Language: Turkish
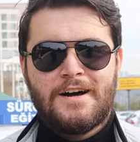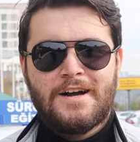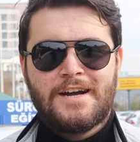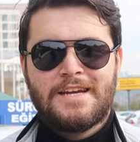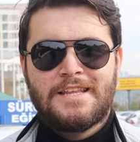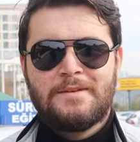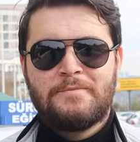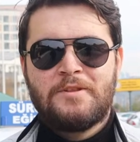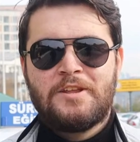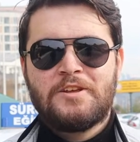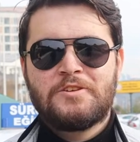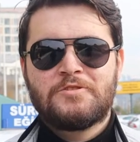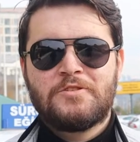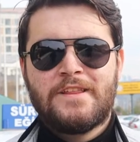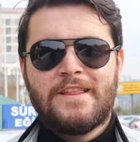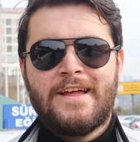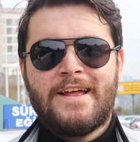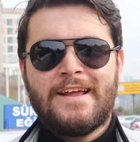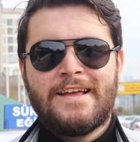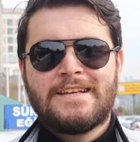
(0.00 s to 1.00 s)
Akademi
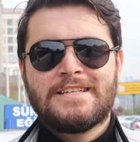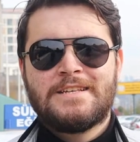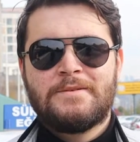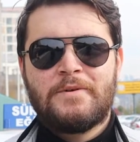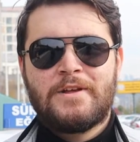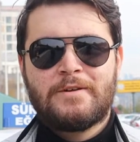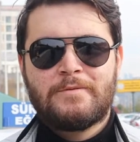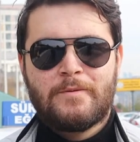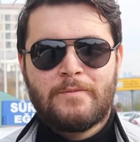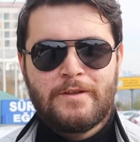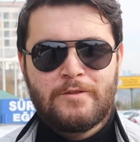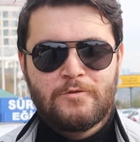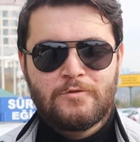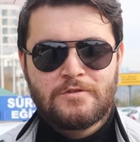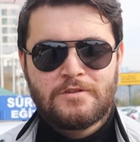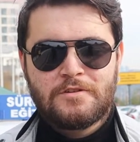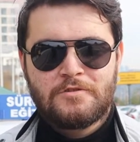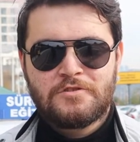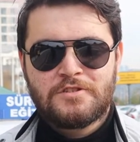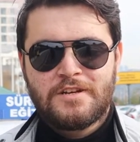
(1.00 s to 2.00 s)
Nexus'un herkese merhaba ben
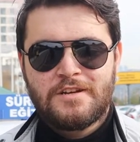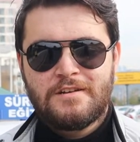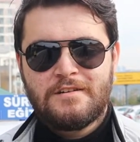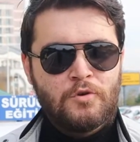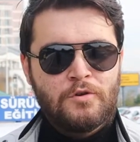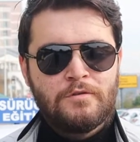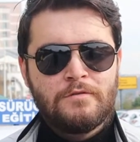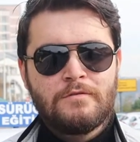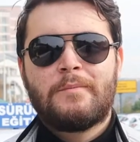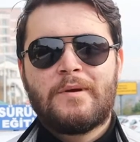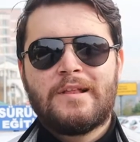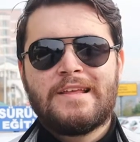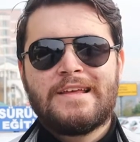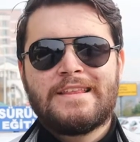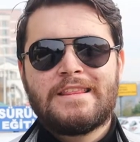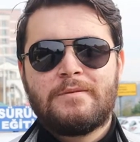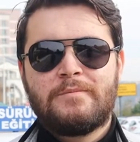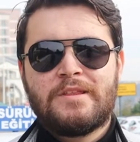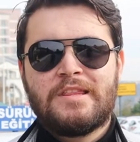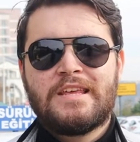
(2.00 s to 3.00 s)
Oğuzhan Hoca. Bugün temel
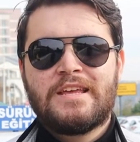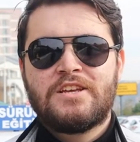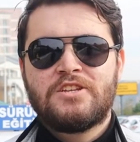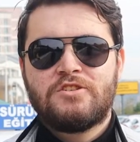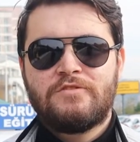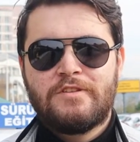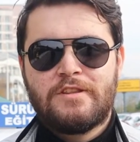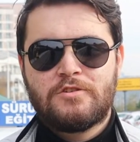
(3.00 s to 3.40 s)
eğitimin ikinci